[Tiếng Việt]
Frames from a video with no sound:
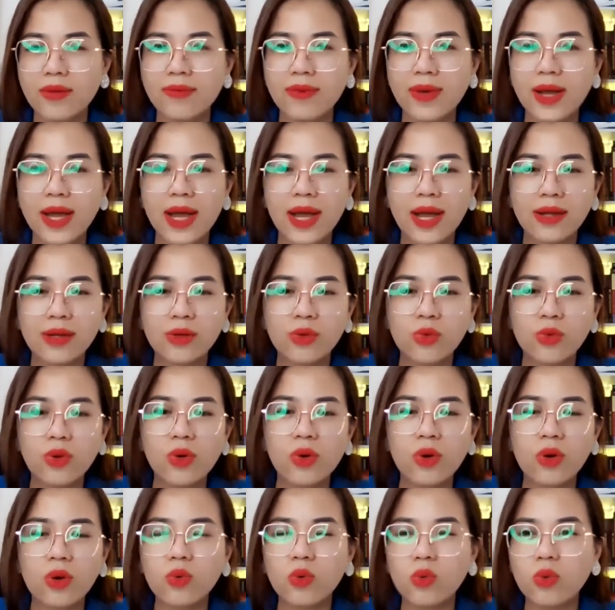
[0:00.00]
và quy
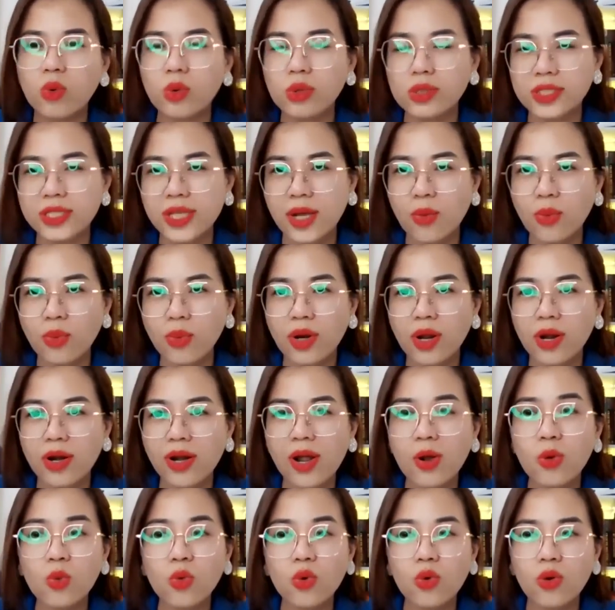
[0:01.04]
luật của cuộc sống đó
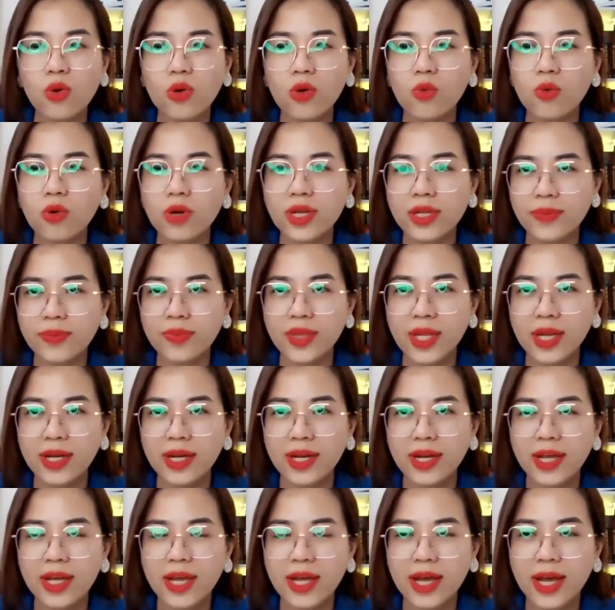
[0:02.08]
là quy luật của niềm tin
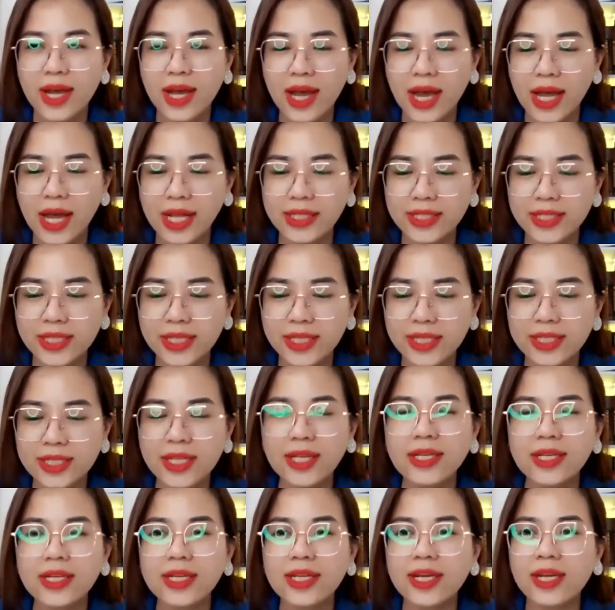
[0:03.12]
à, anh chị
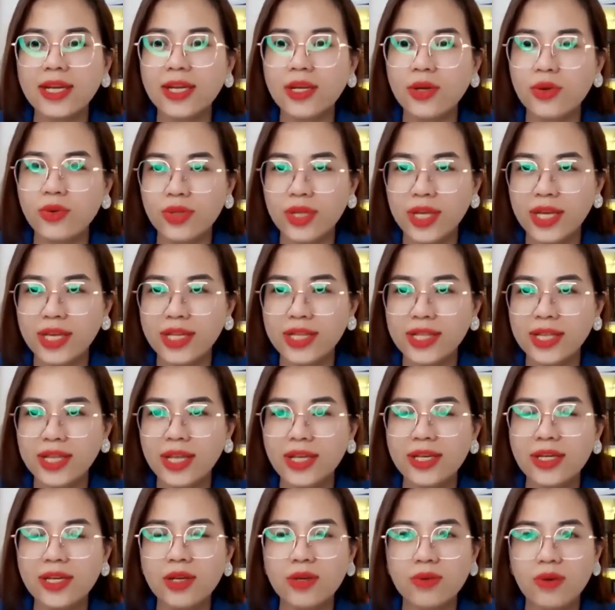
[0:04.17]
tin cái điều gì
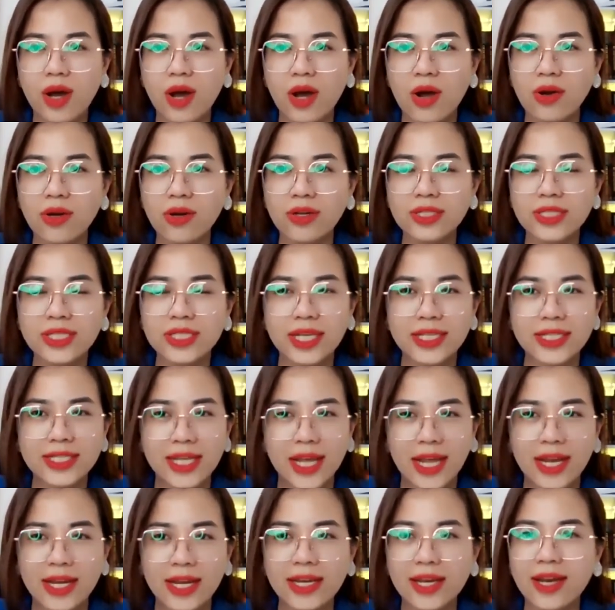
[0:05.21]
thì điều đó nó sẽ
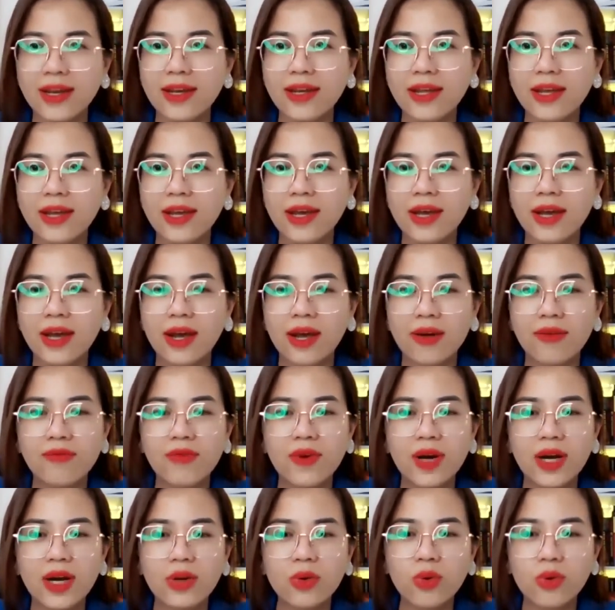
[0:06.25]
xảy đến à,
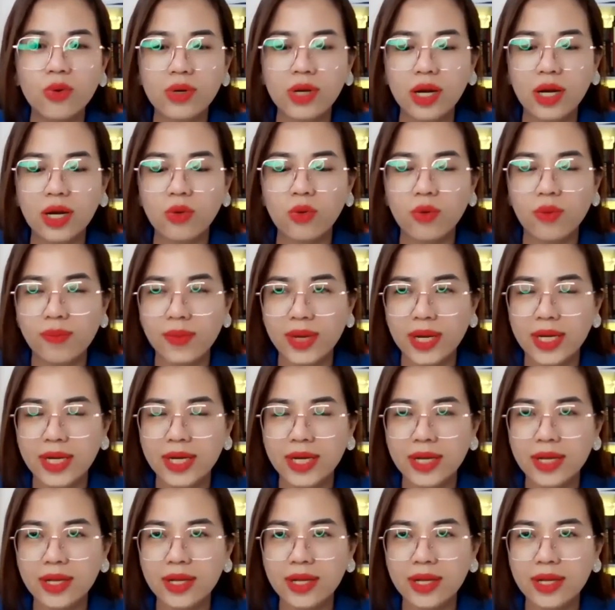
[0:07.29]
với cuộc đời của mình